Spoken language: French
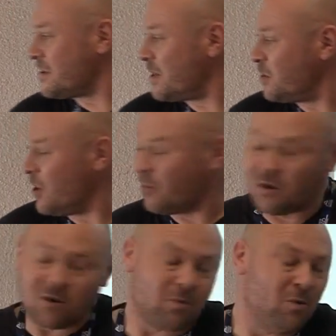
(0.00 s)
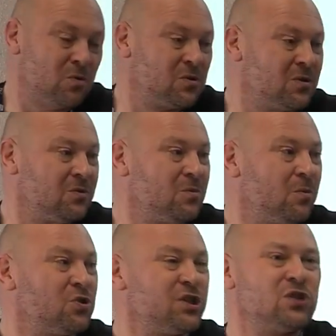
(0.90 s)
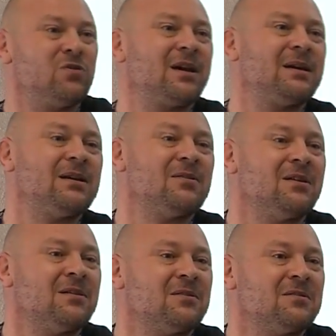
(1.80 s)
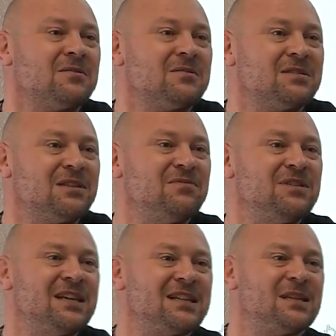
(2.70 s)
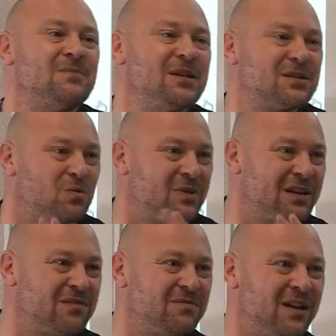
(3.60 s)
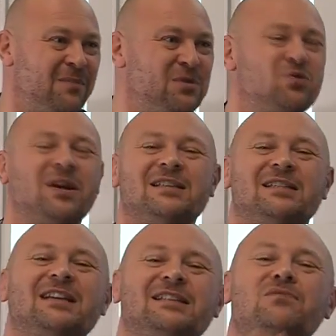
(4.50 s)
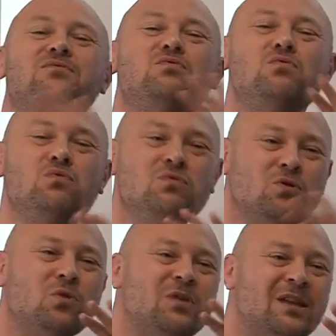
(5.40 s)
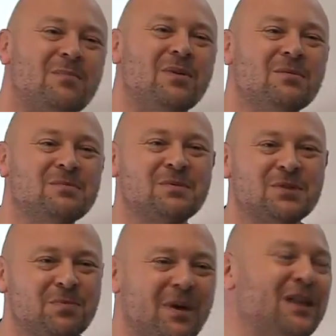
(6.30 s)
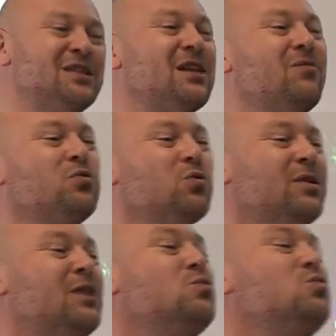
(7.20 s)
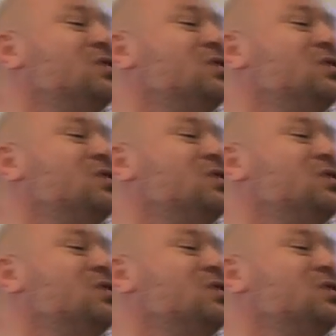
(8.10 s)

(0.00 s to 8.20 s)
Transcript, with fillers: septembre, en leur proposant le projet, je leur ai défini assez bien ce qu'on allait faire, mais je suis resté assez flou sur le thème. J'ai parlé de s'aventurier du